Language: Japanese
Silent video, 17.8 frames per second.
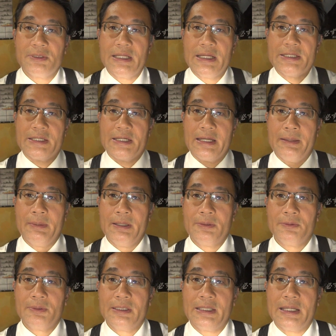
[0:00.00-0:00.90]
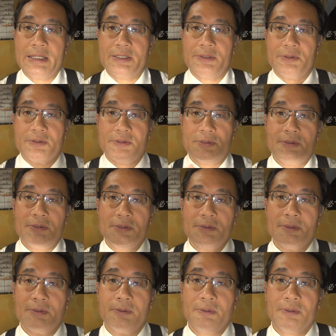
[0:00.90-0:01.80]
野台地や山手台地の
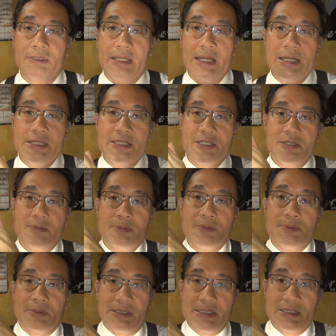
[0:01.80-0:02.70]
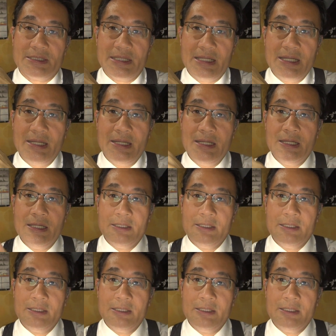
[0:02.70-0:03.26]
ちょうどこの台地の部分ですね